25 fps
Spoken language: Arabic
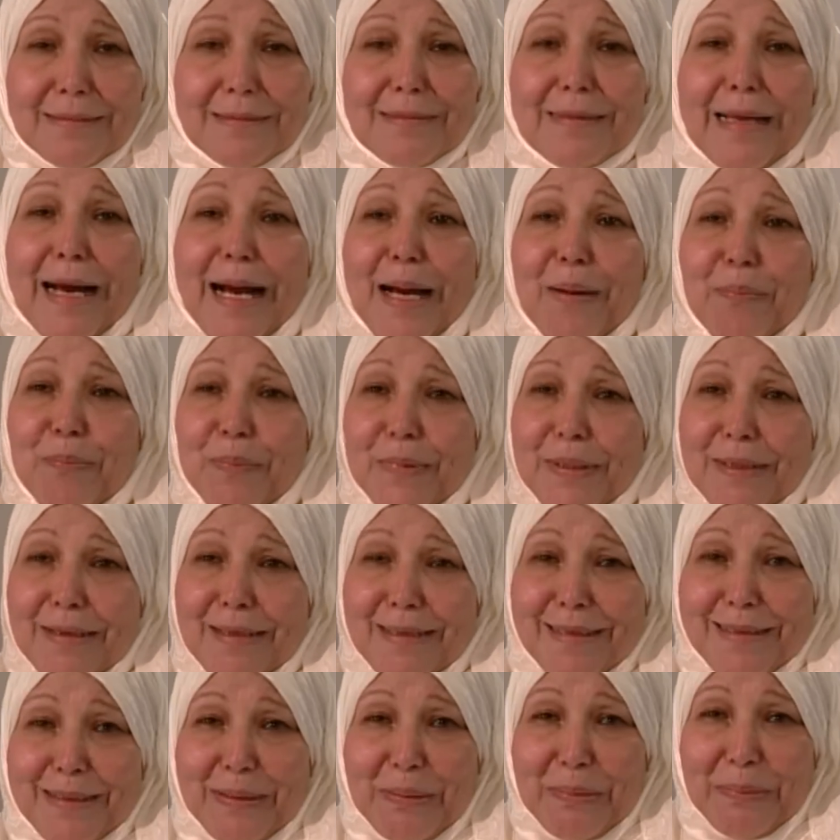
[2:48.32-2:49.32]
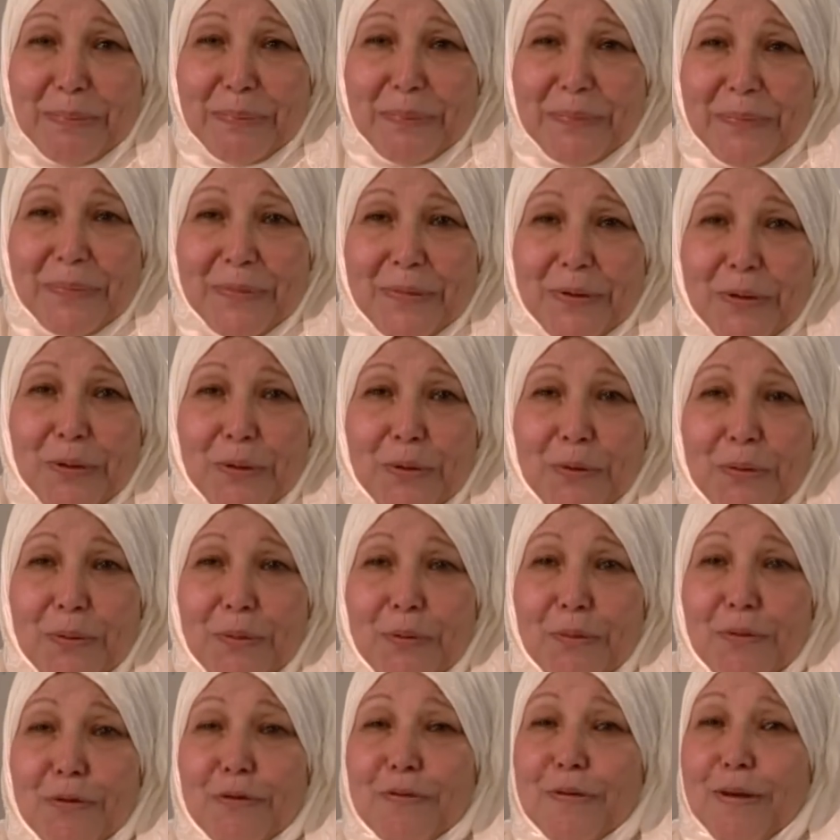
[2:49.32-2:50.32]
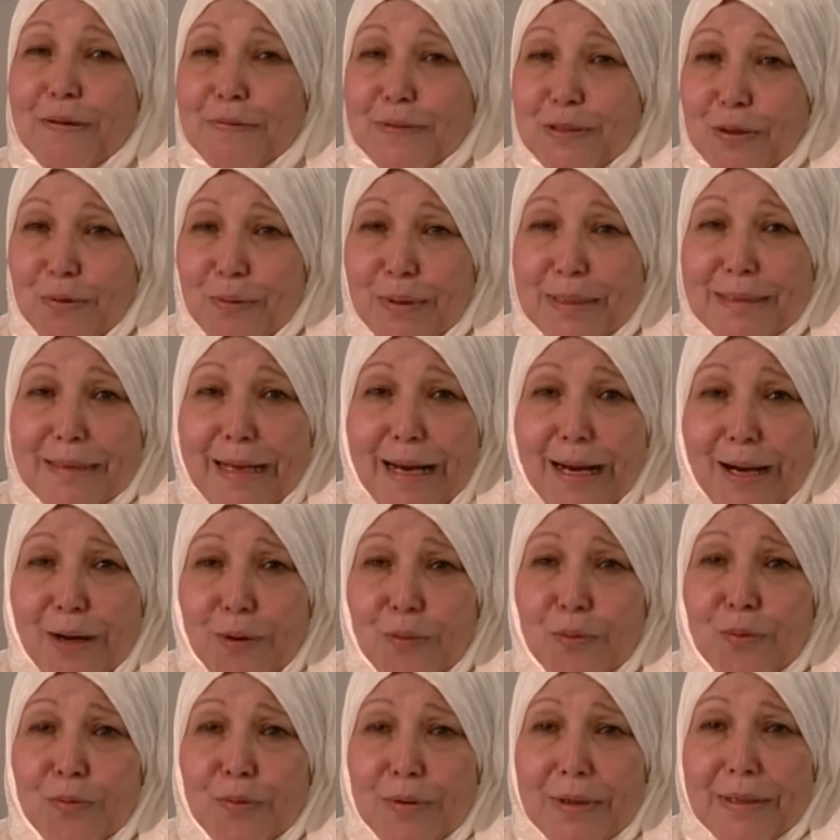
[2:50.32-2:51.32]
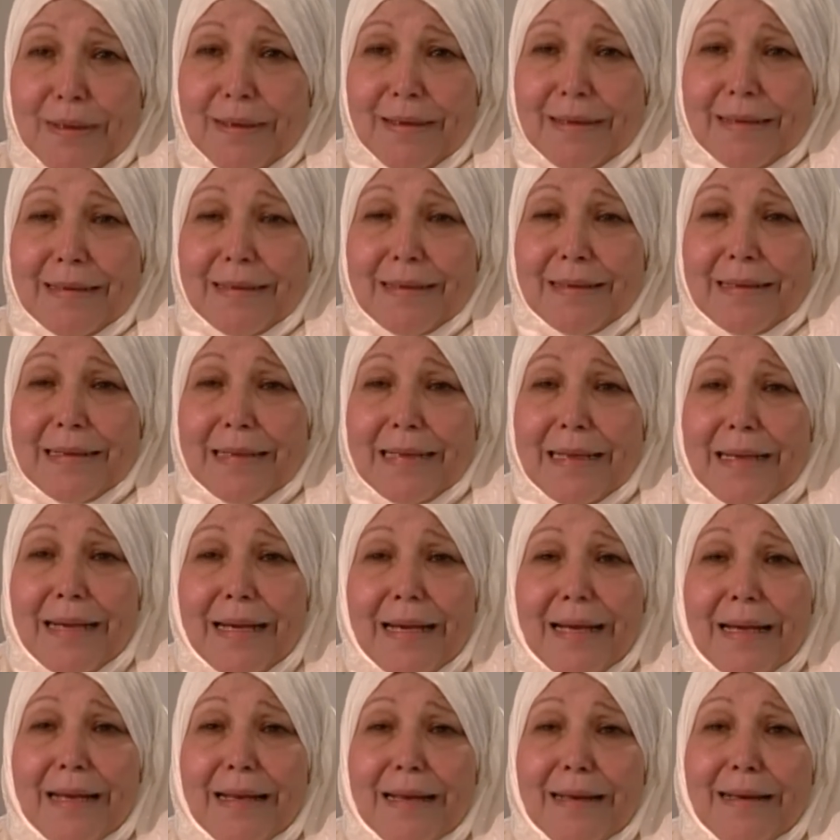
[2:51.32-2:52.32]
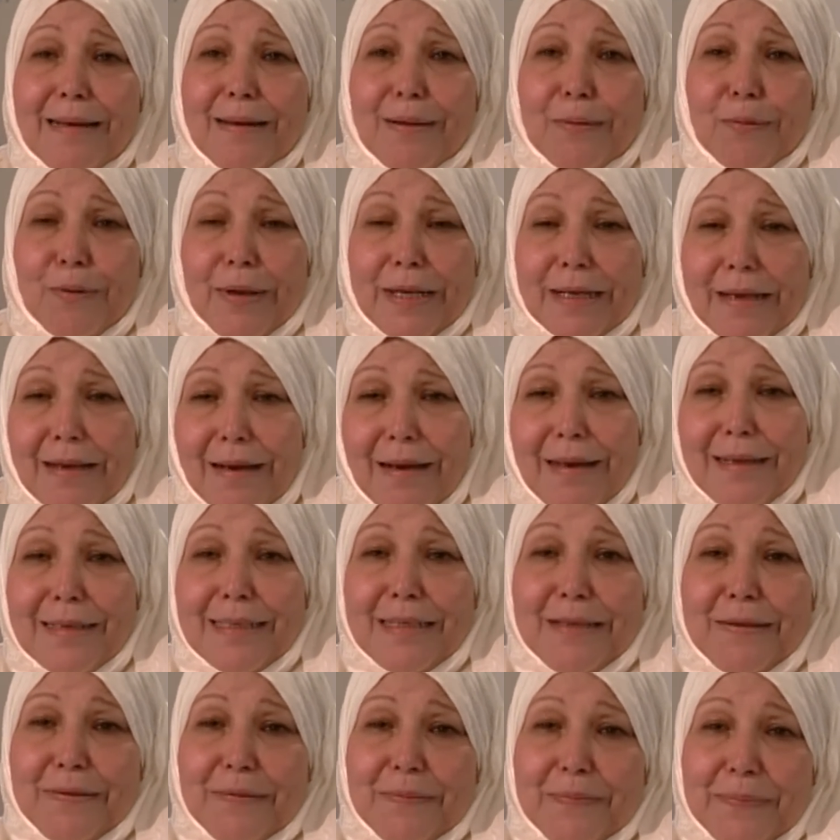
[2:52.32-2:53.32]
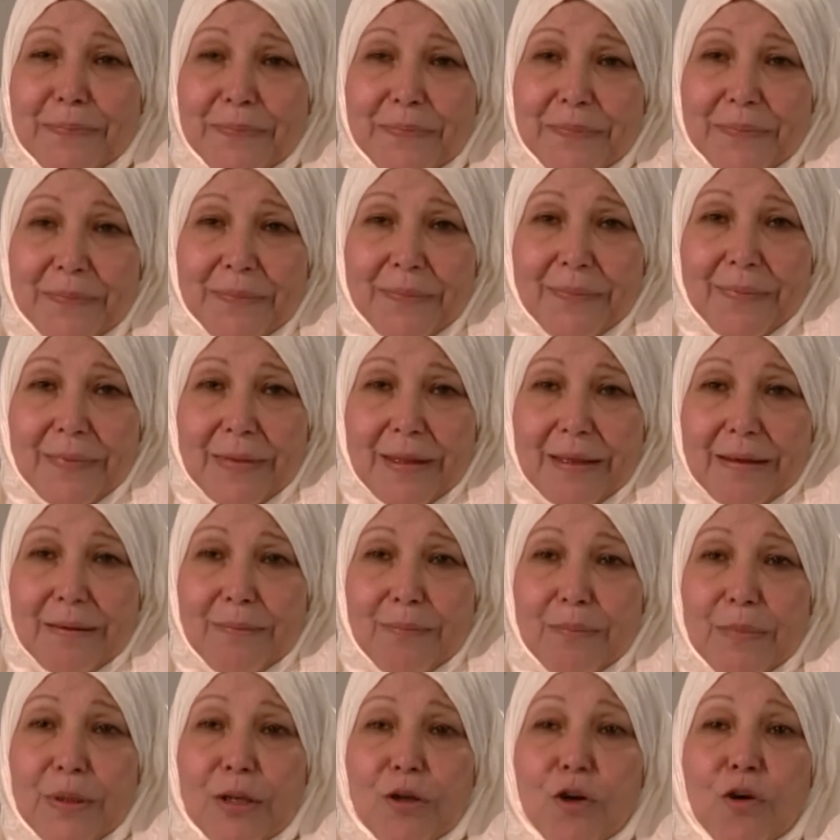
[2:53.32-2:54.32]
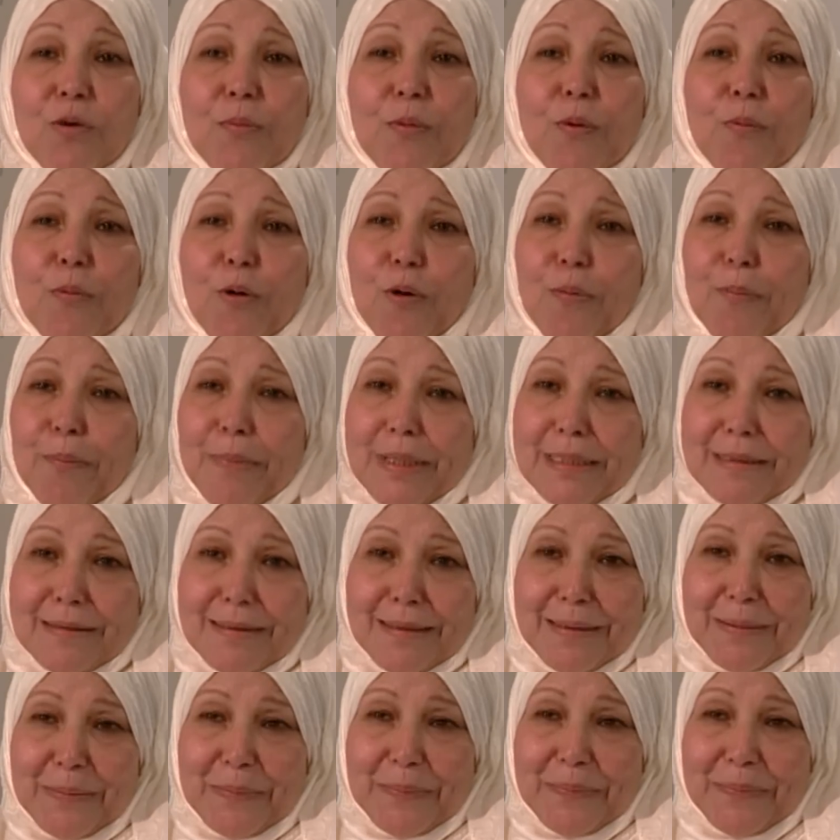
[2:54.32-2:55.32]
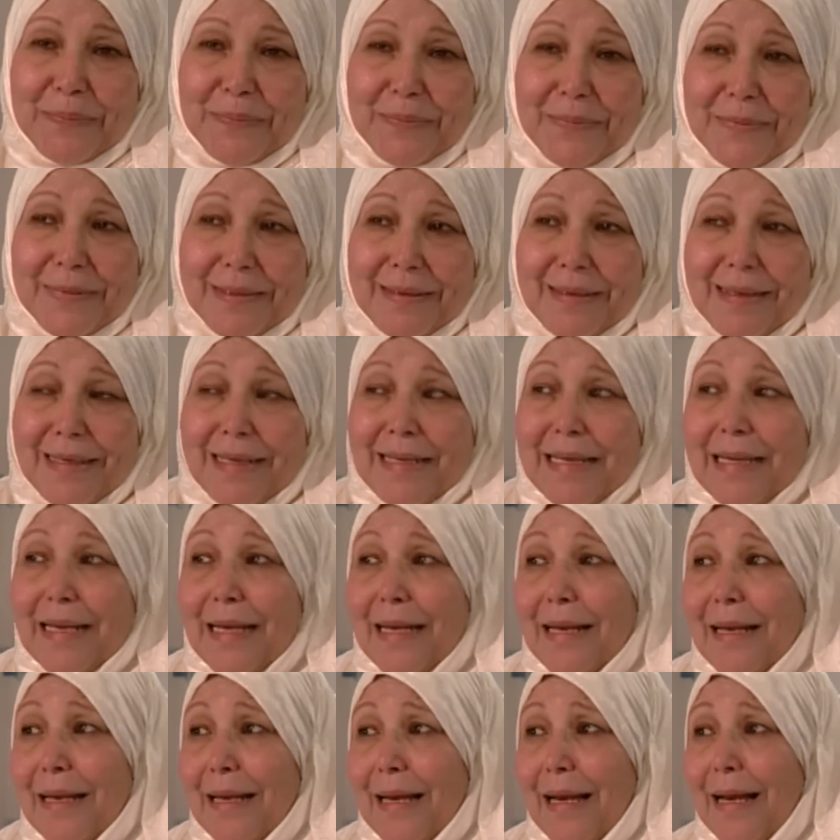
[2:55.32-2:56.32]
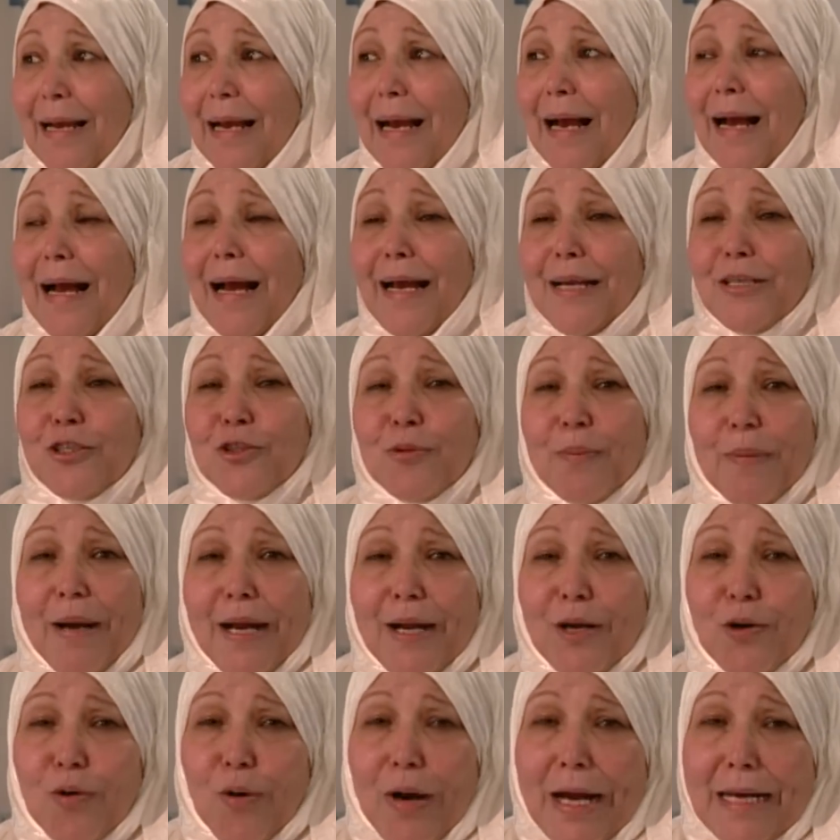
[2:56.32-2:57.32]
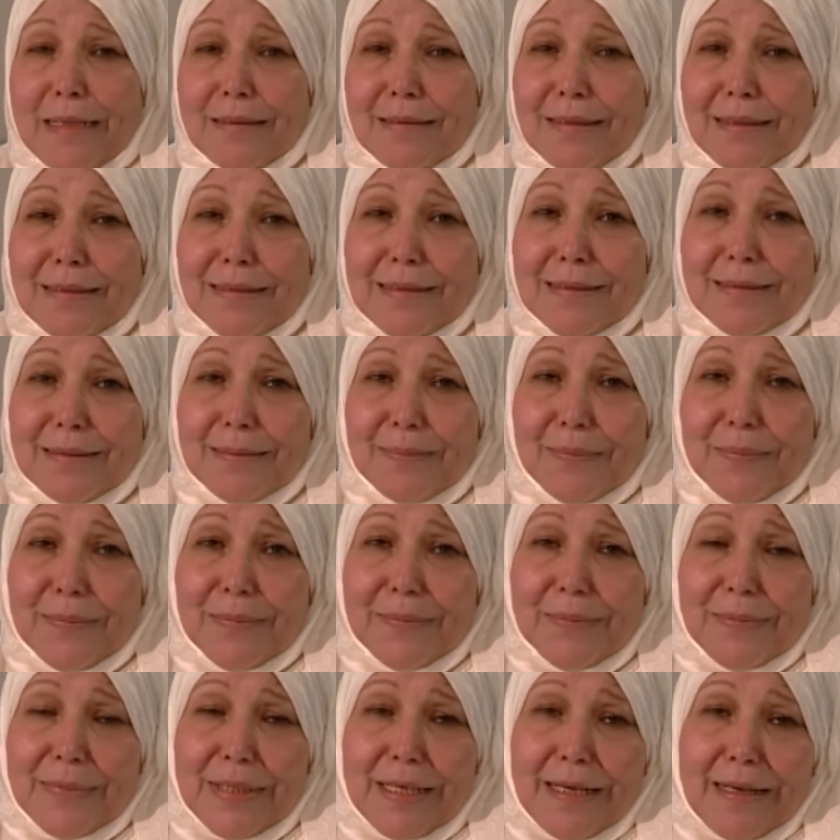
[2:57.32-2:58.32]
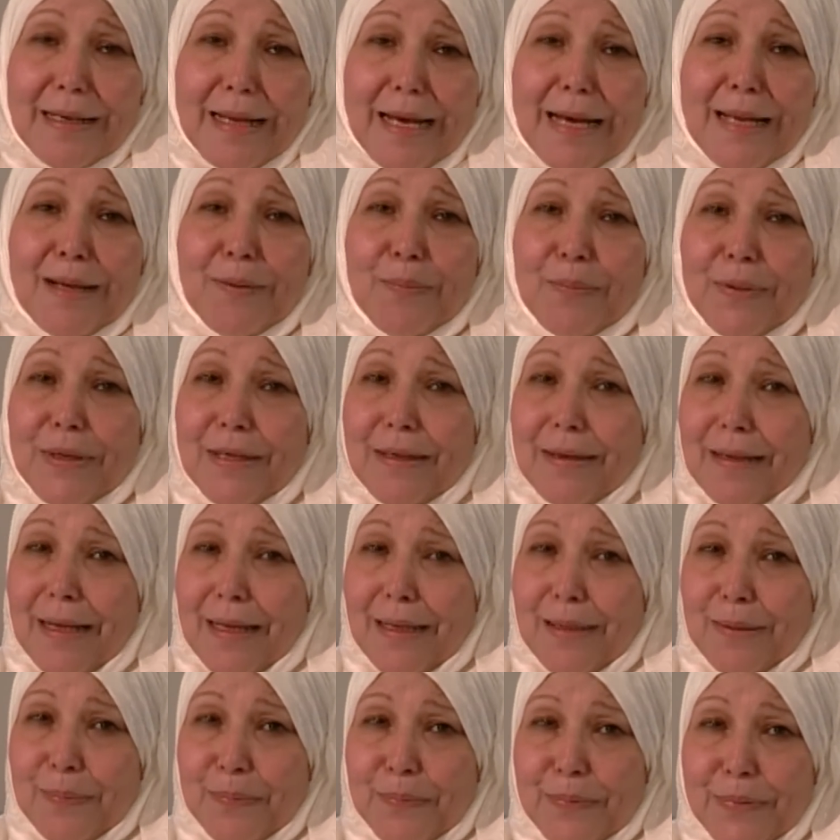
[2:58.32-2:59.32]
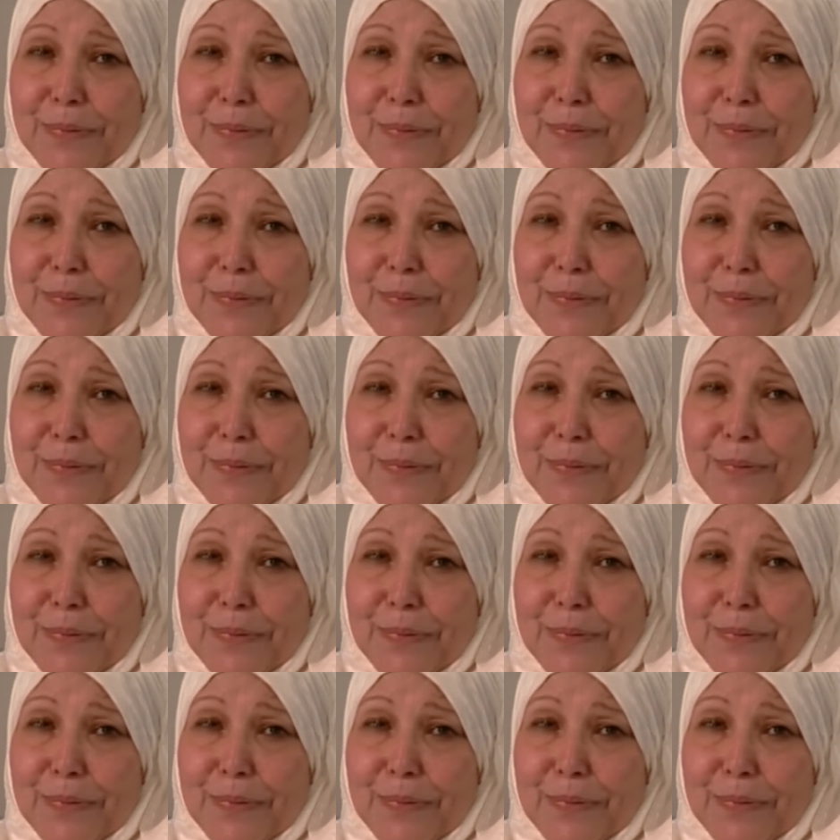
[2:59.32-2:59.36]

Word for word: تعبني وفي نفس الوقت هقول ايه اللي وجعني من هموم امتي هعيش معاكم حديث من القلب للقلب